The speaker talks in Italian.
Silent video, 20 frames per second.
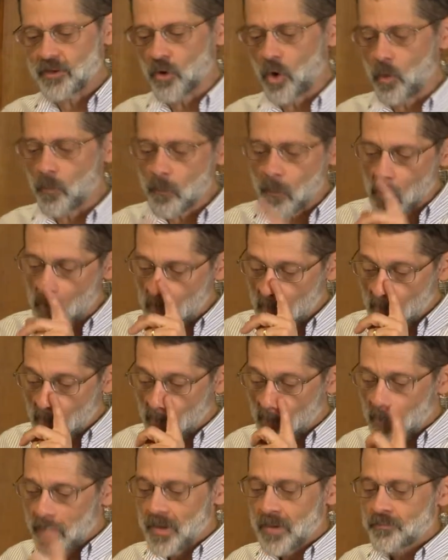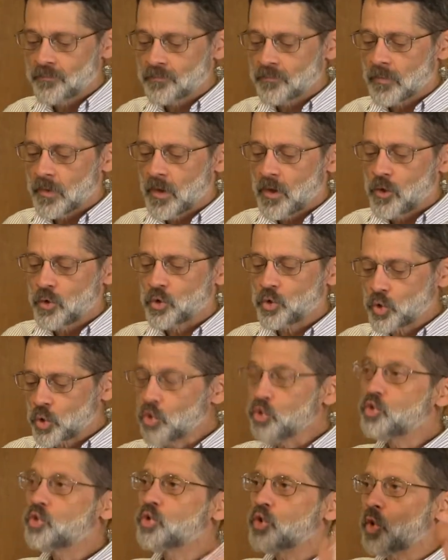dopo
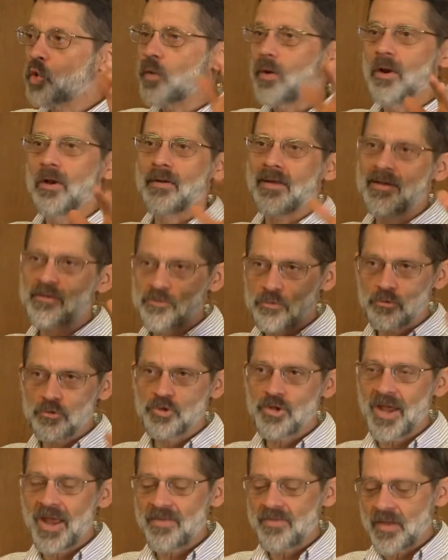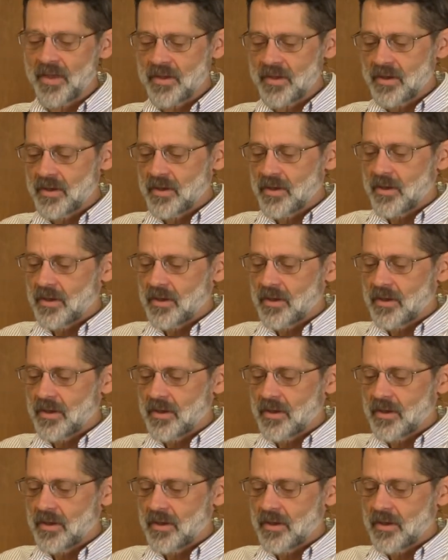tutto quello che succede